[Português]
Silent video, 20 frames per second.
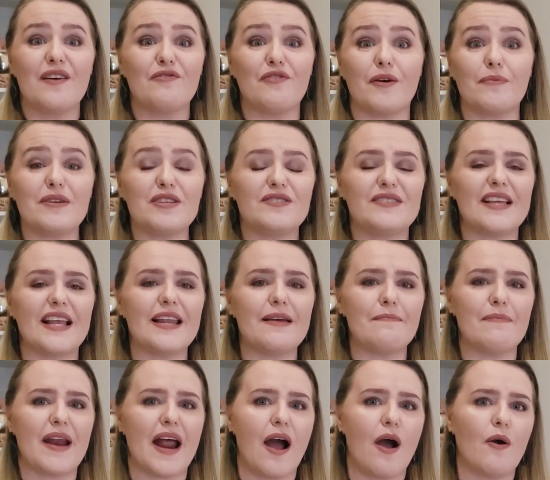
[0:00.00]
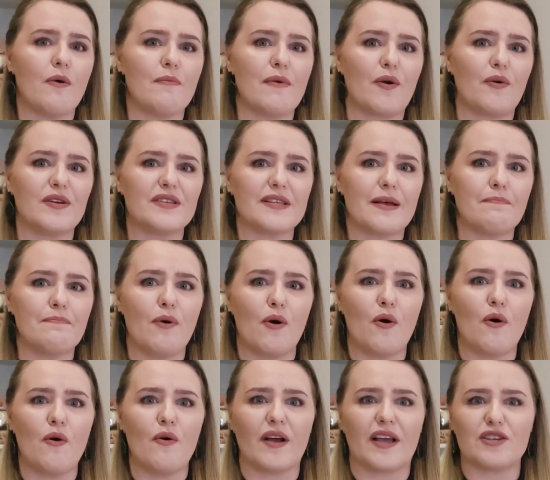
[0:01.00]
forma de celebrar alguma coisa
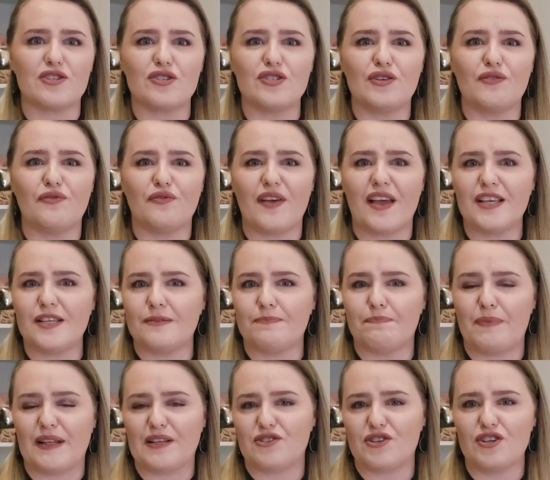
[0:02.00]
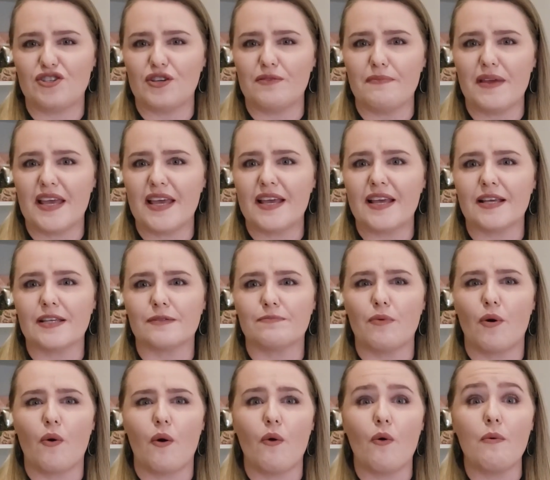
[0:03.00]
boa que a gente fez pela gente
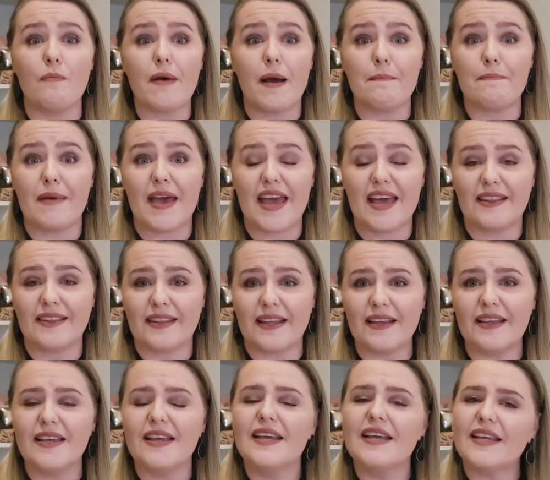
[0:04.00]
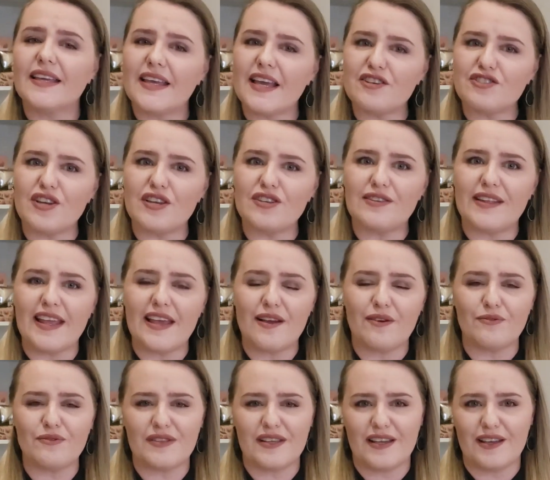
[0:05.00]
mesma ou alguma meta que a gente tenha
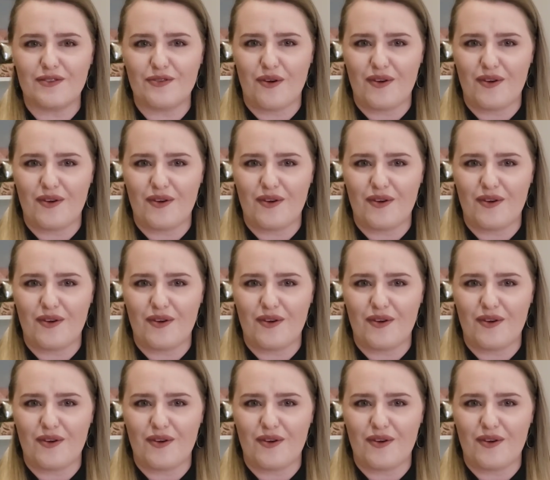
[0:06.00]
conseguido